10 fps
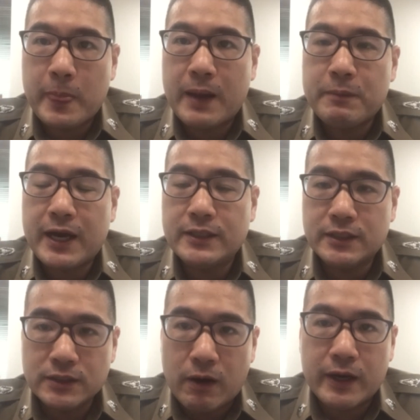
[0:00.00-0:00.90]
นะครับการจะ
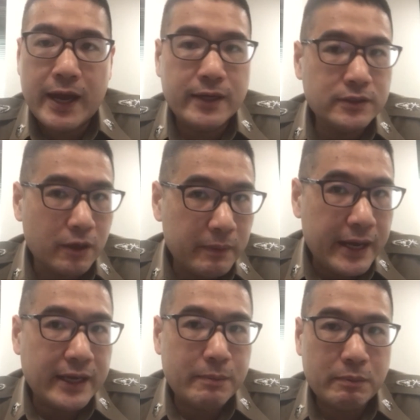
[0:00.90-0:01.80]
จอดได้หรือจอดไม่
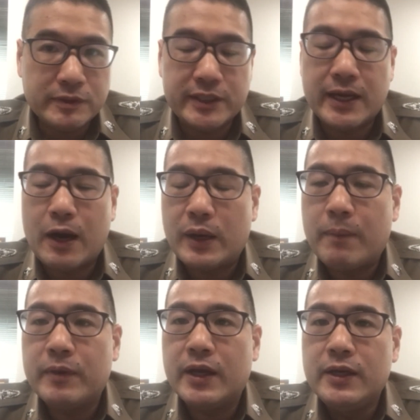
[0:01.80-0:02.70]
ได้ ถ้ามันเป็นสีขาว
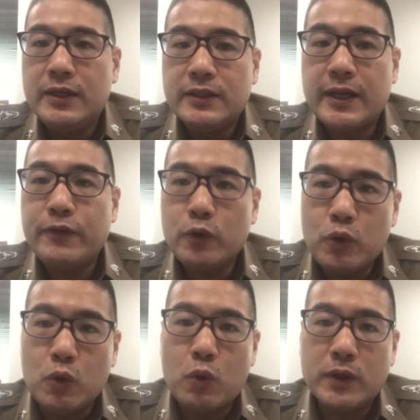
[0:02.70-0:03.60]
ดำเนี่ยท่านต้อง
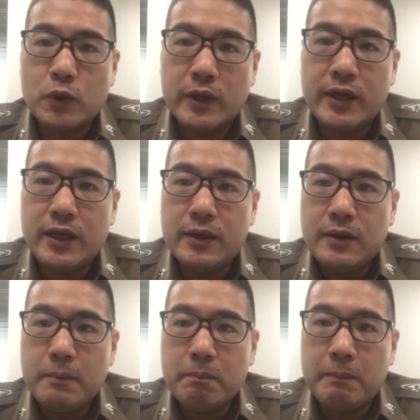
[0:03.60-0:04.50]
ดูว่าตรงนั้นเนี่ย
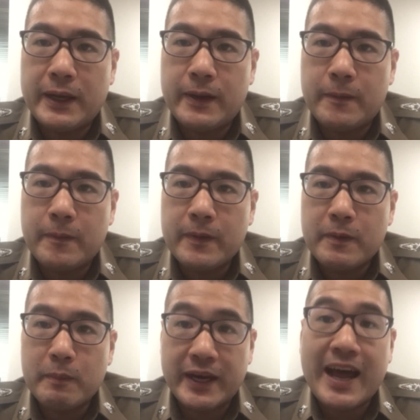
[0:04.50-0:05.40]
เป็น
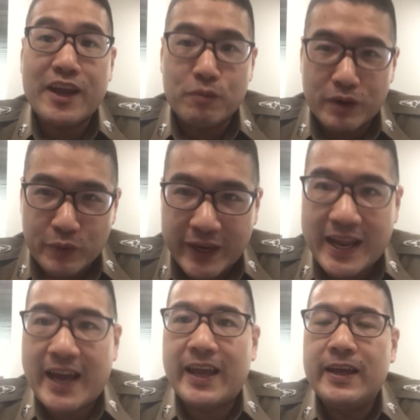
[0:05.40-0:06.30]
มันทาอยู่บริเวณ
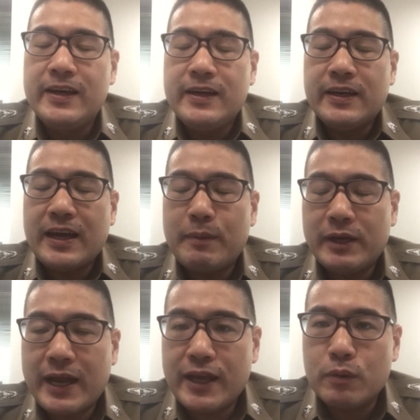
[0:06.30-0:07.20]
ใด ถ้ามัน
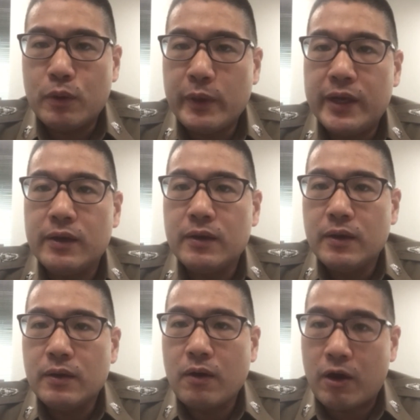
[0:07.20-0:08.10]
ทาอยู่บริเวณ
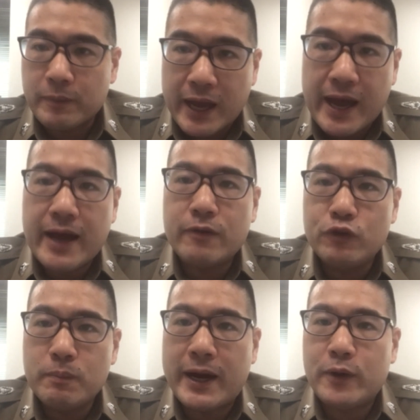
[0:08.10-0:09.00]
ขอบทาง
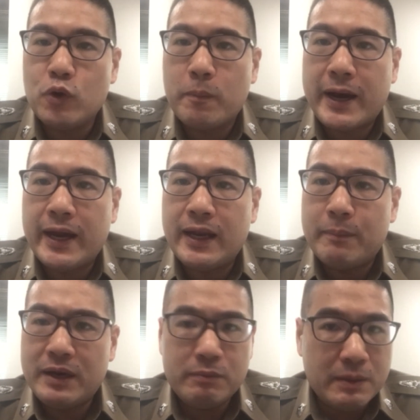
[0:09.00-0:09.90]
ฟุตบาททั่วไป แล้
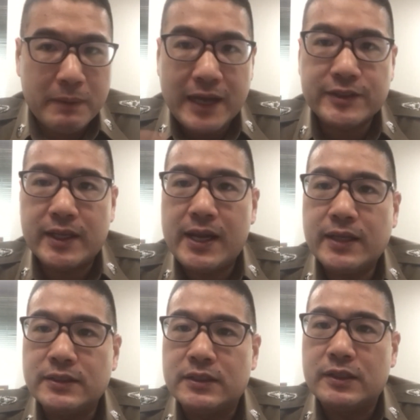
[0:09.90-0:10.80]
วไม่ได้มีป้ายสัญลัก
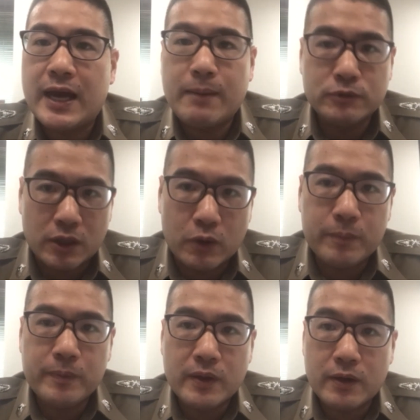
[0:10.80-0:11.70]
ษณ์อื่น ห้ามจอดรถ
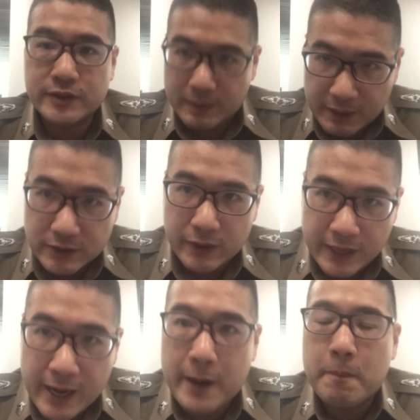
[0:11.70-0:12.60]
ก็สามารถจอด
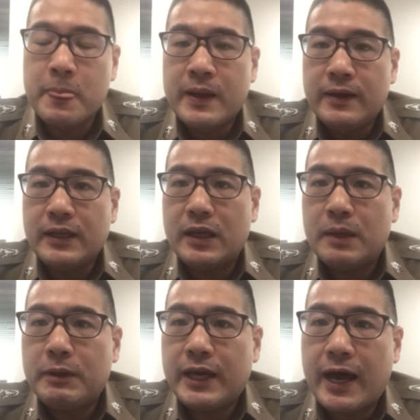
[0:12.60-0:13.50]
ได้ แต่
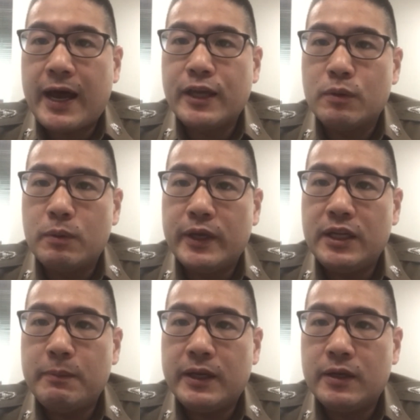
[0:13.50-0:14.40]
ถ้ามันทาอยู่บริเวณ
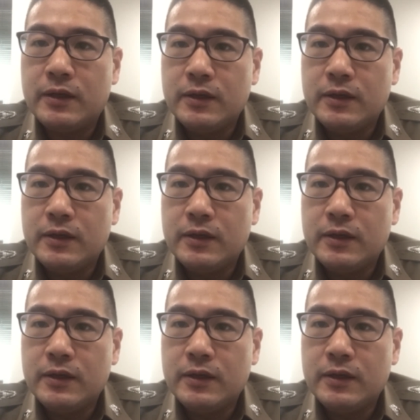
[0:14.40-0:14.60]
ที่เป็น